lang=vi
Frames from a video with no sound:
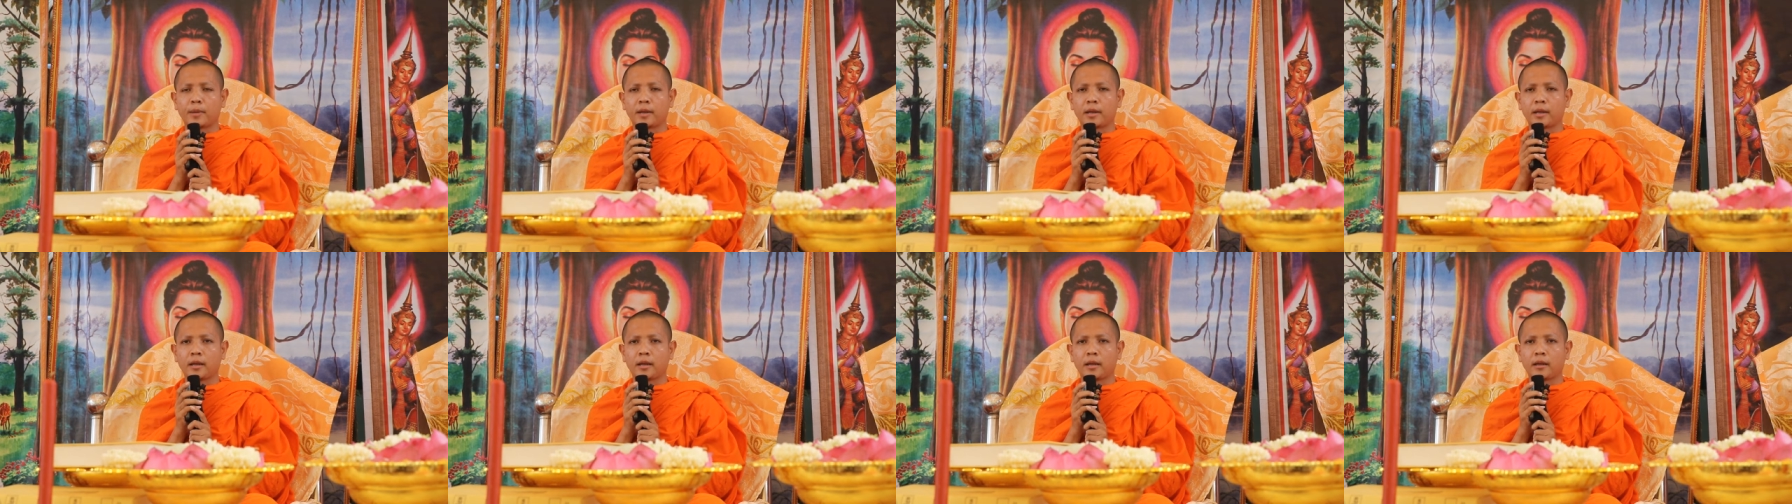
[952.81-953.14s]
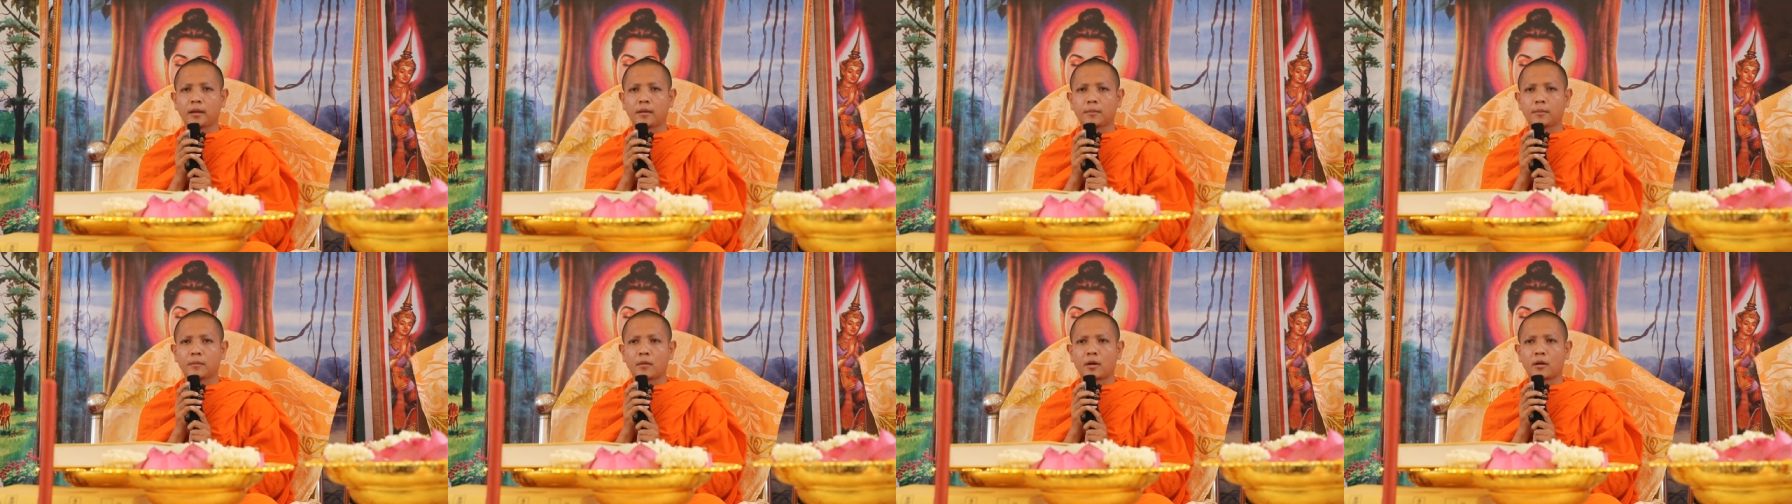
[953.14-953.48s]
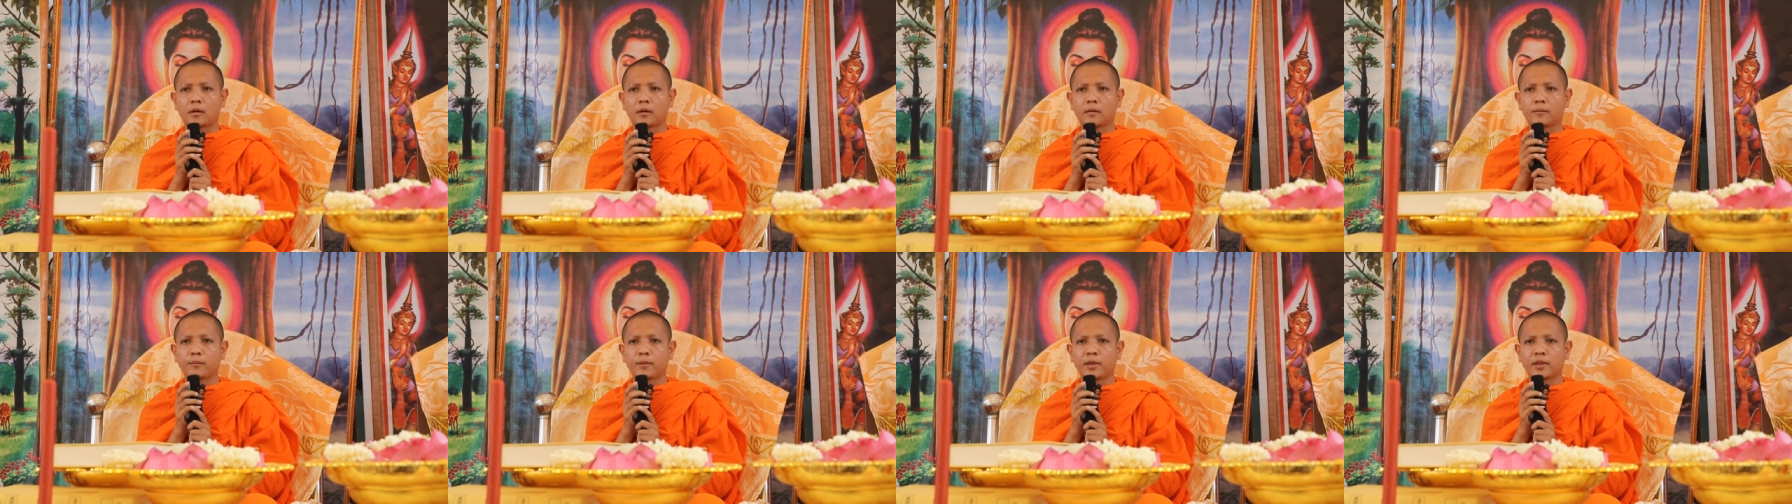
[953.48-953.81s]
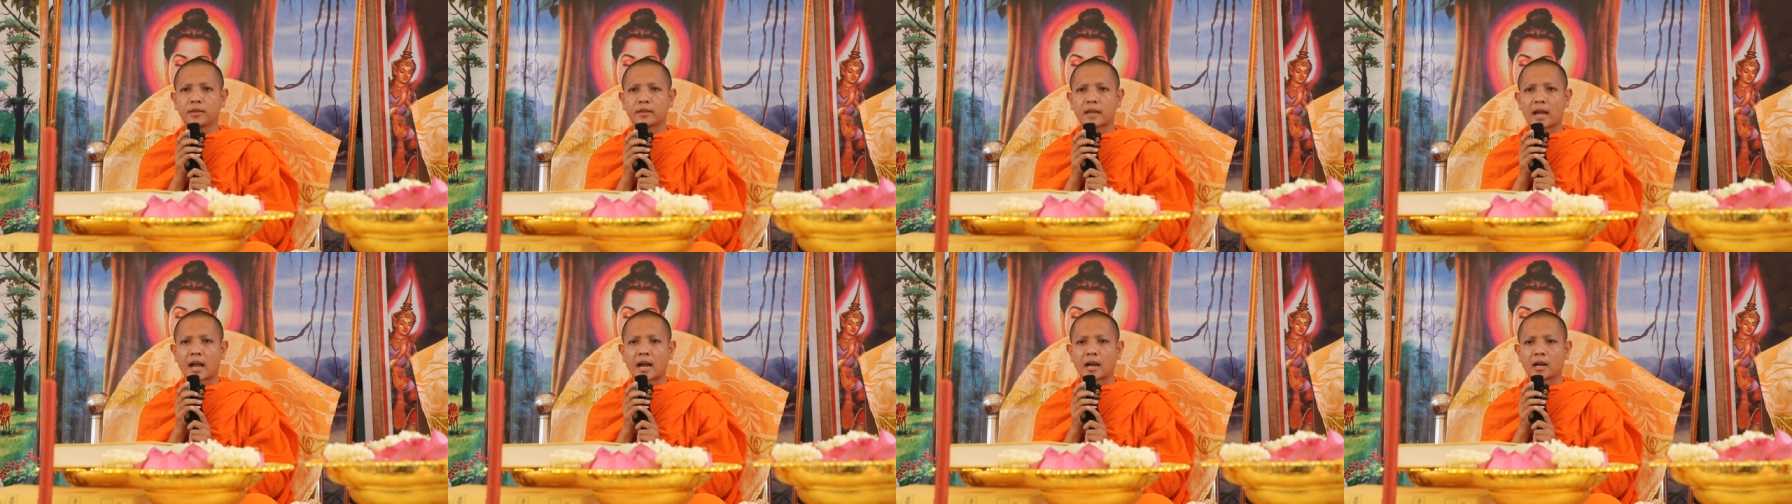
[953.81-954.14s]
Pi Bon
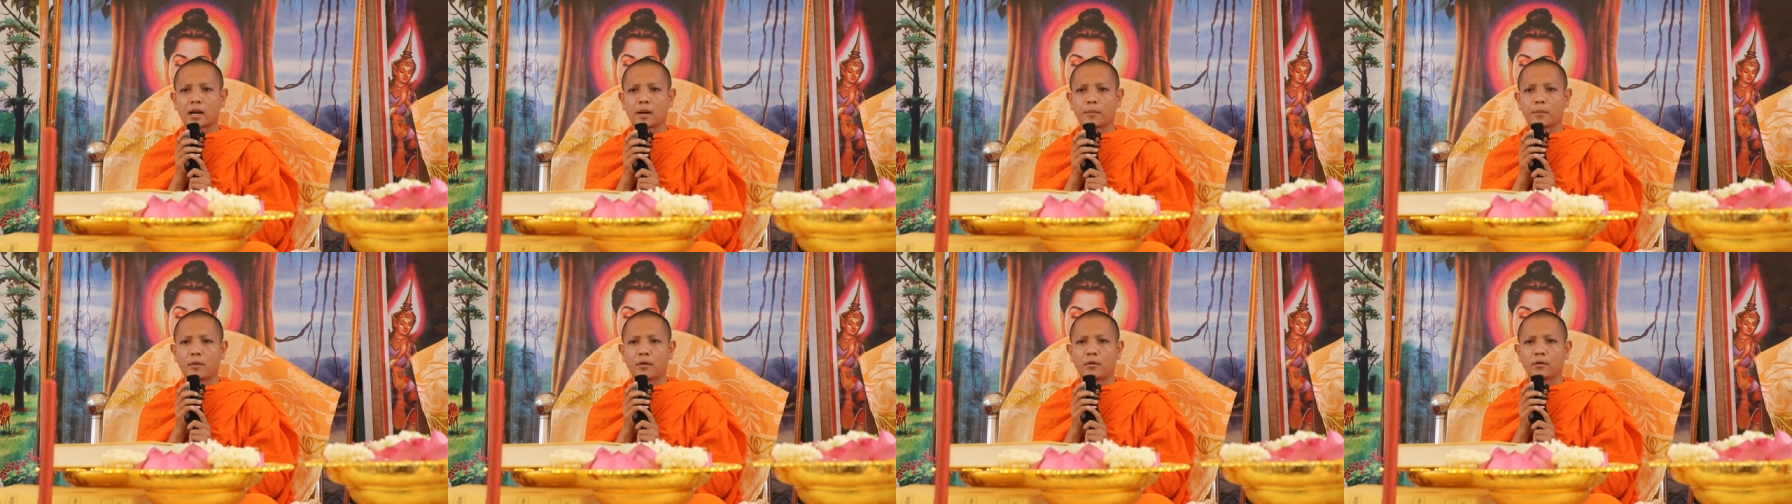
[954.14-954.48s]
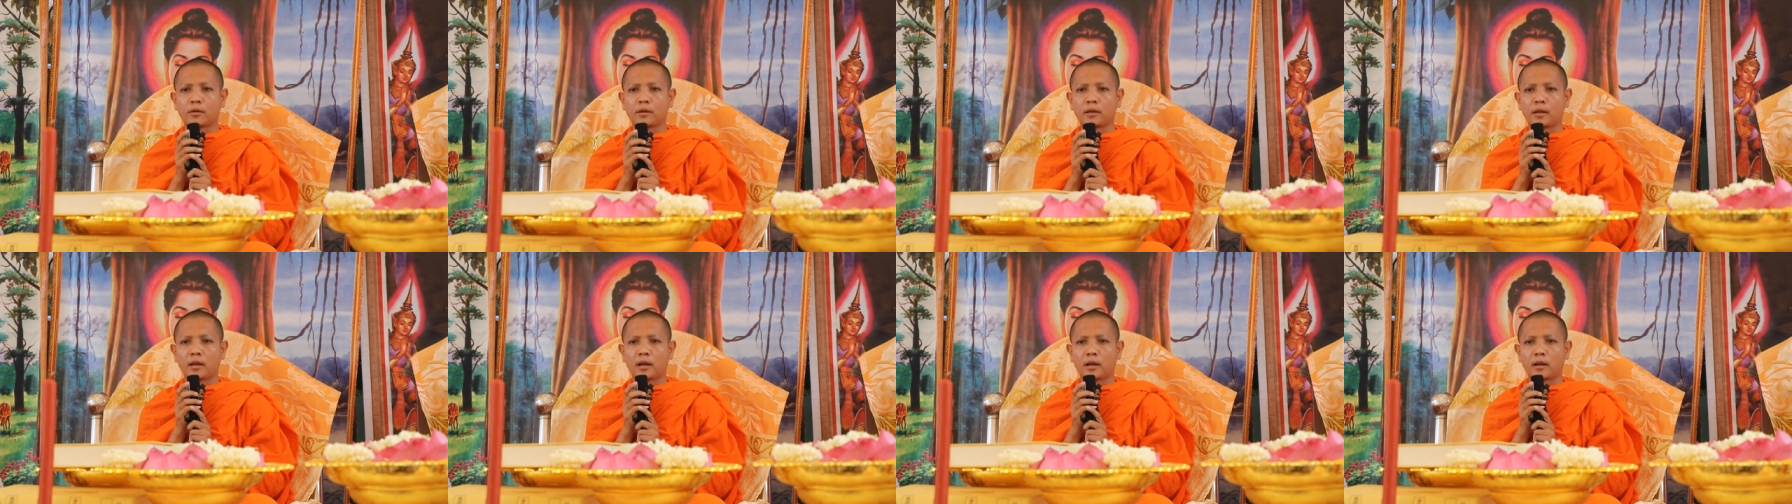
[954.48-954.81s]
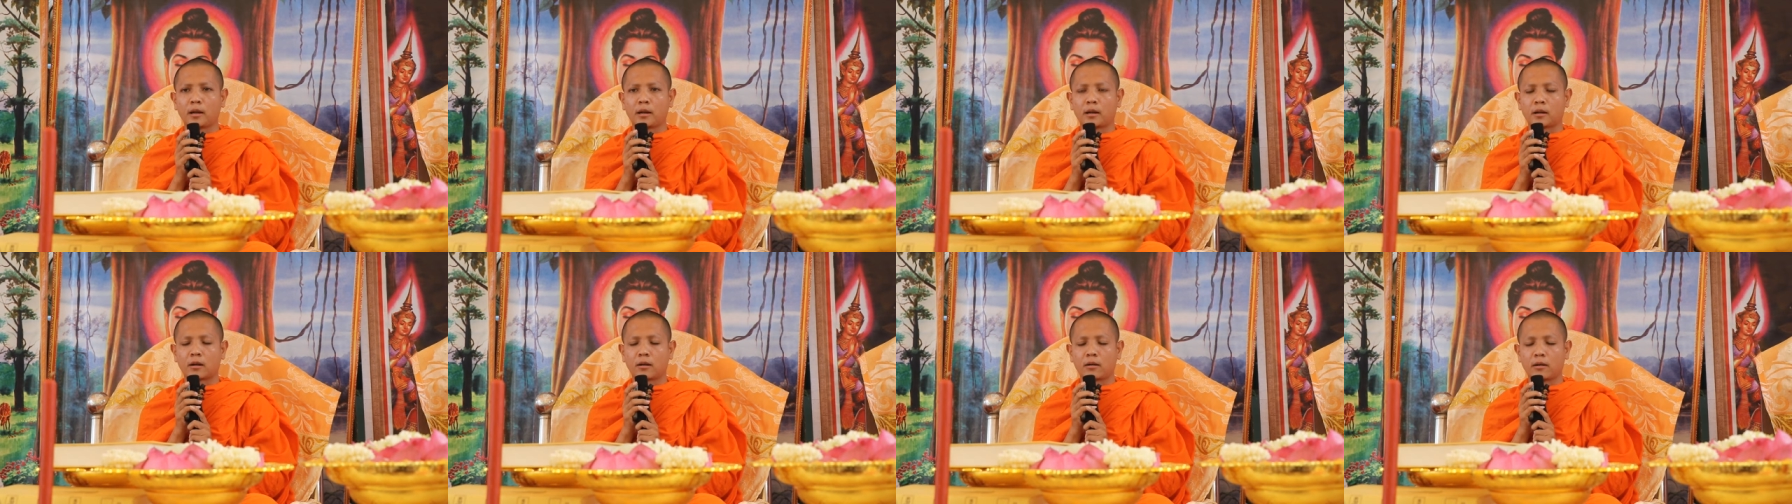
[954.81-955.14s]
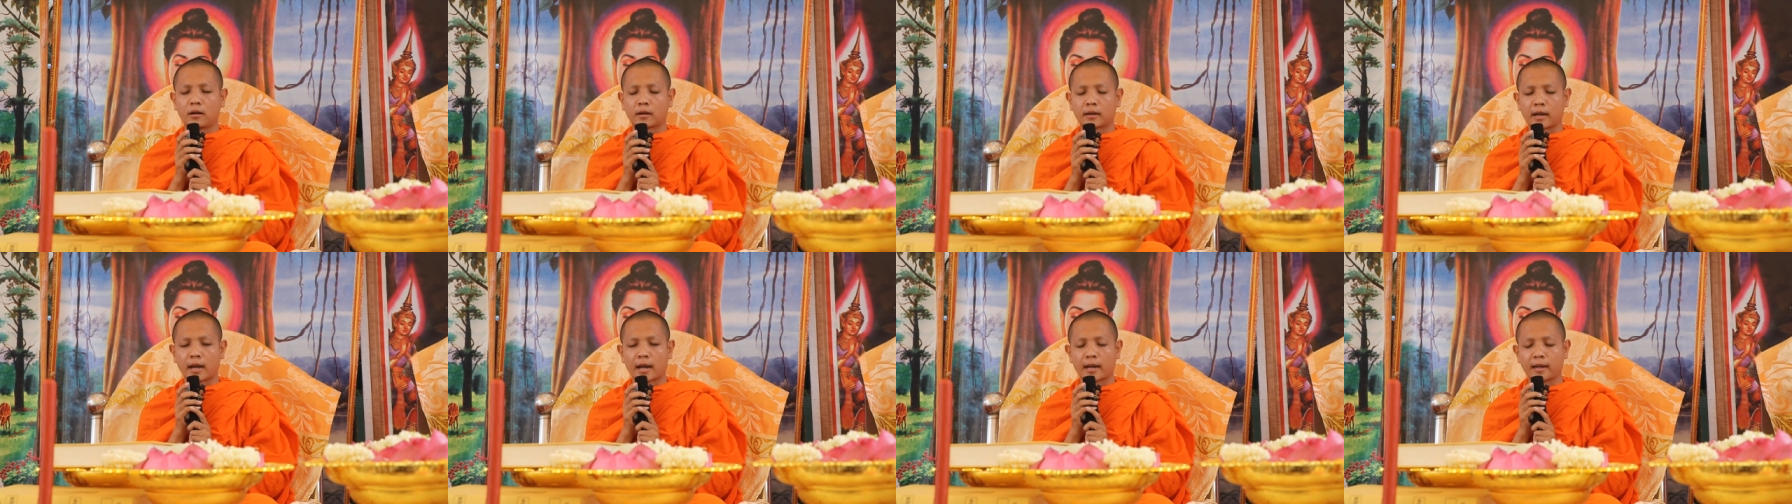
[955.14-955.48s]
Pisa Campuchia nước
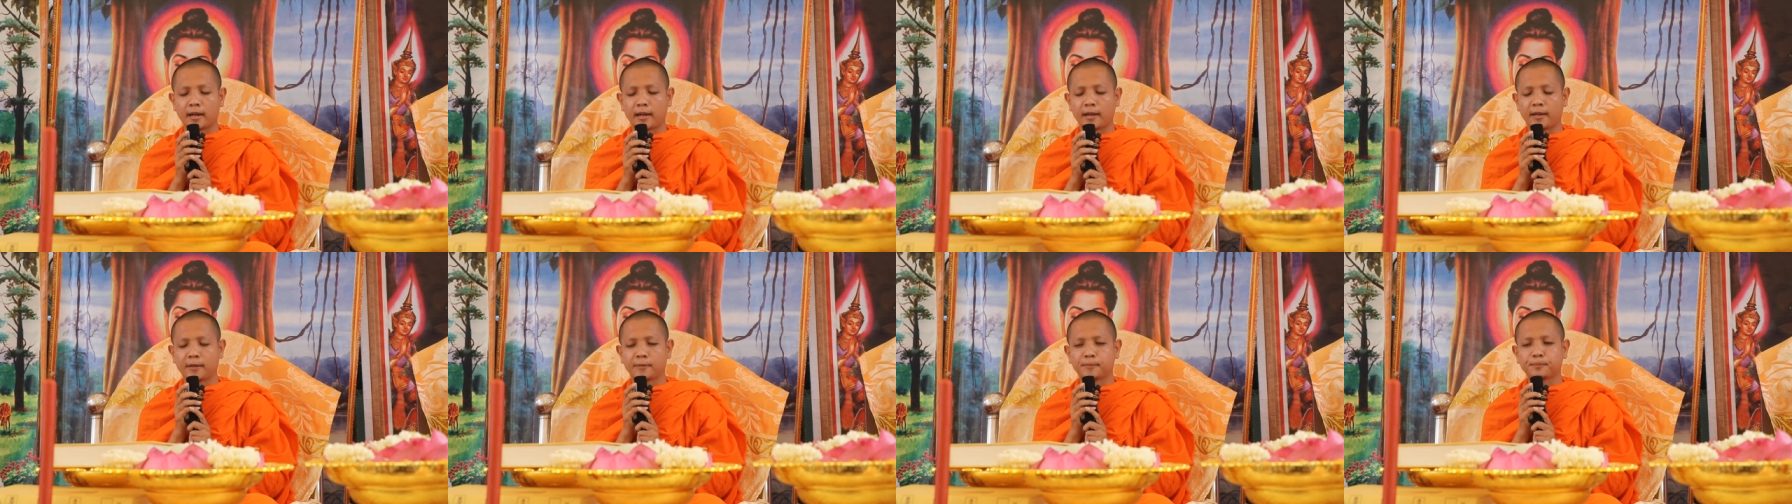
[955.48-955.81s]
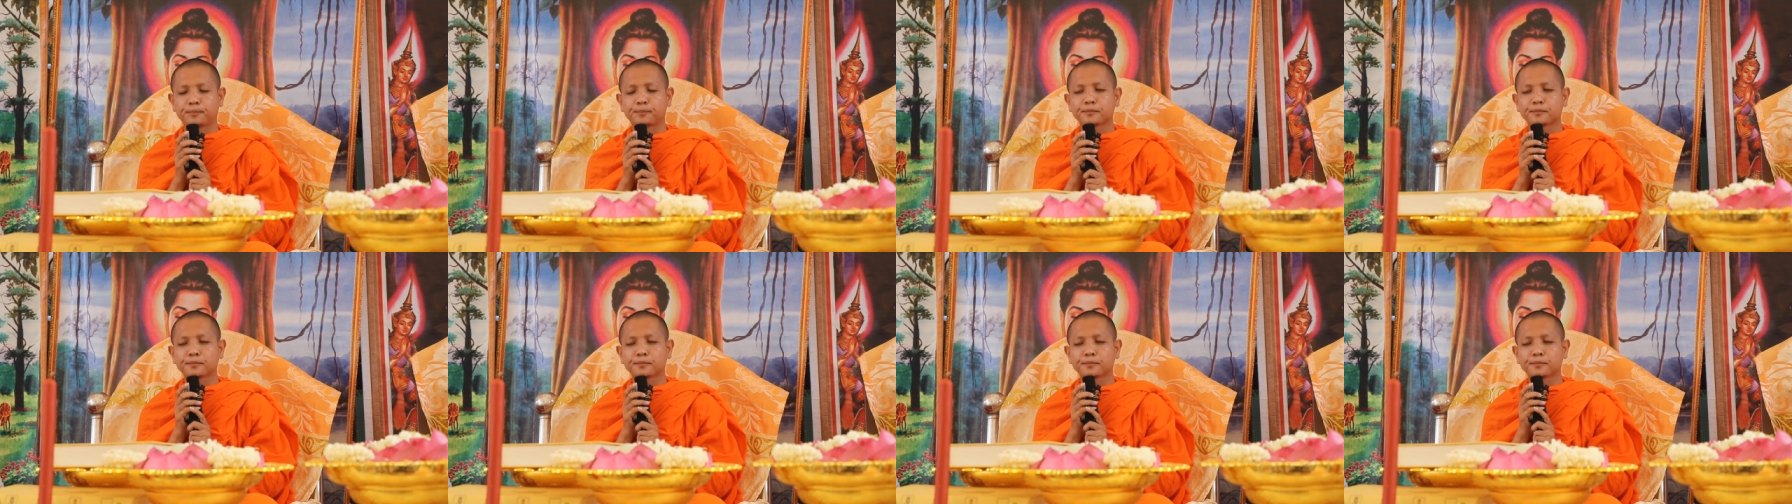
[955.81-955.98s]
nọ cả này